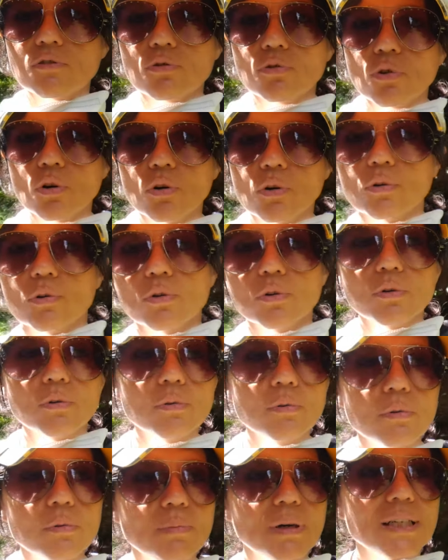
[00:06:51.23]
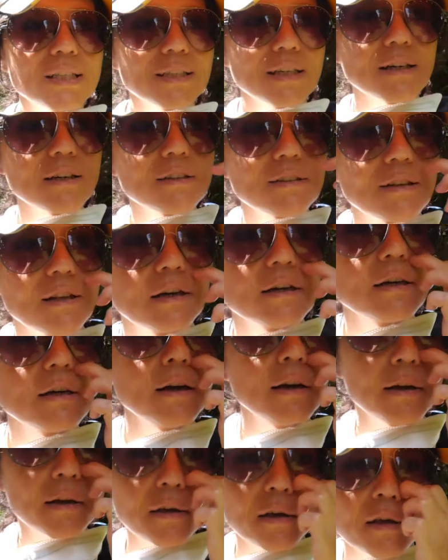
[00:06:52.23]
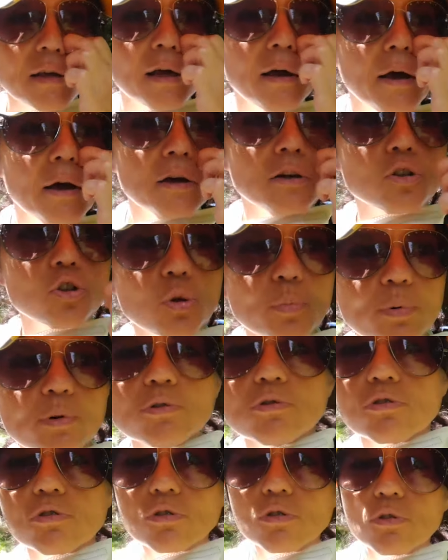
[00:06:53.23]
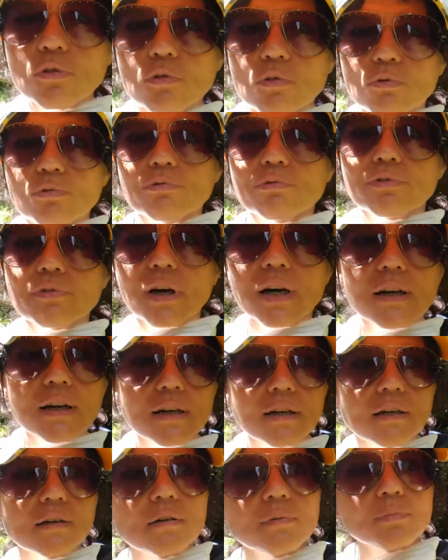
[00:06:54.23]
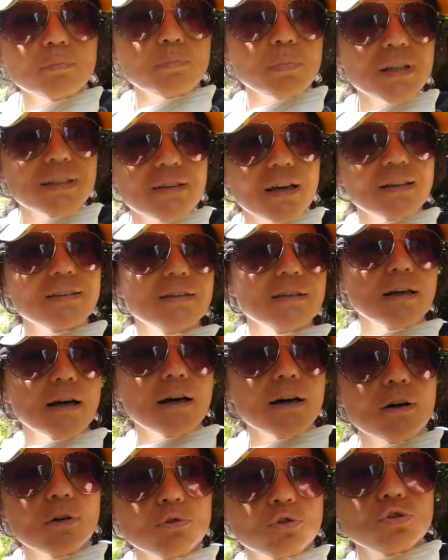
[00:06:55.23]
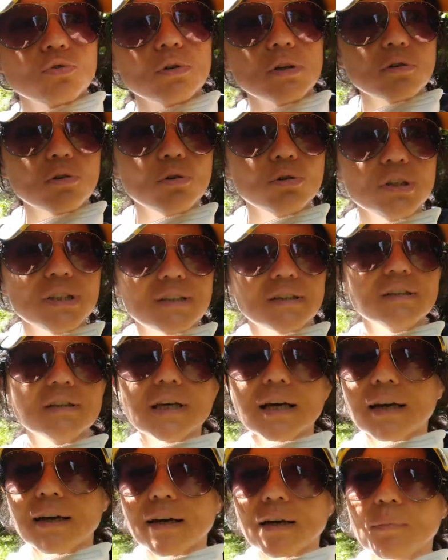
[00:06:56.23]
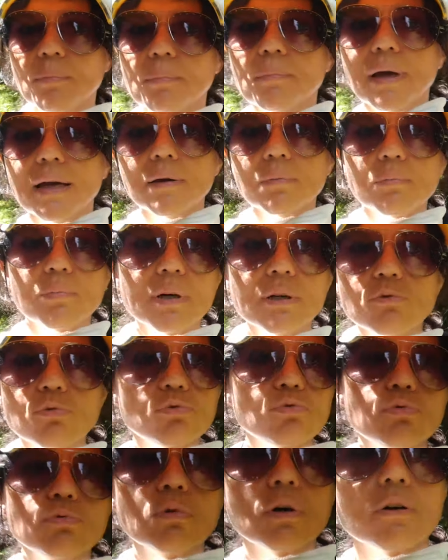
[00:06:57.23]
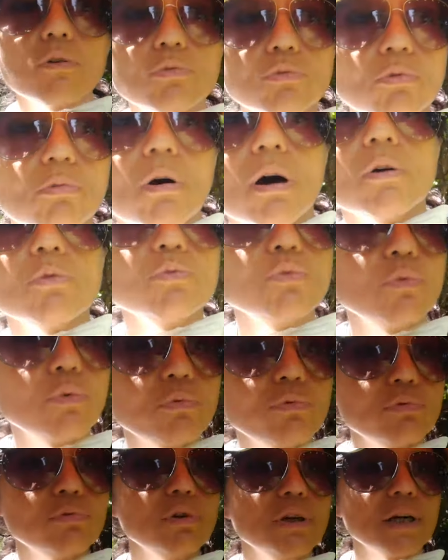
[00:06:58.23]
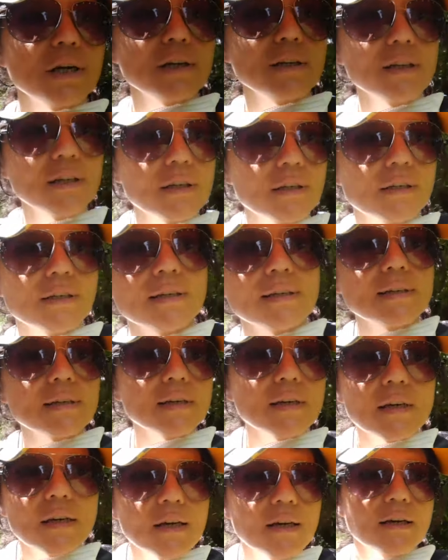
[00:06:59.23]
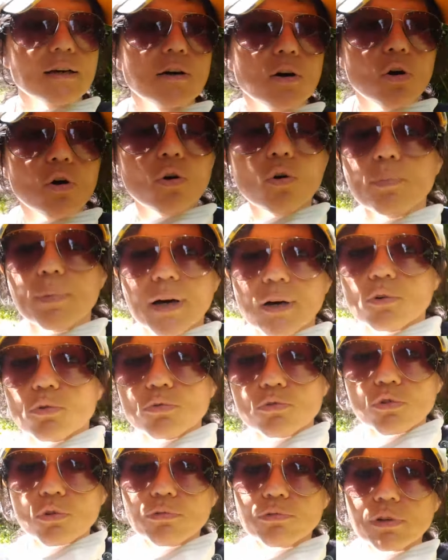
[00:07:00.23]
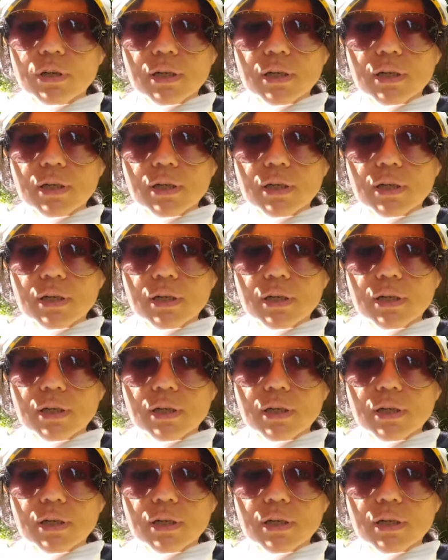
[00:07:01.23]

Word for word: sur ma carte là. Je pense qu'on va pas tarder à rejoindre l'itinéraire, mais pas du tout à l'endroit où on voulait aller. Euh, par contre,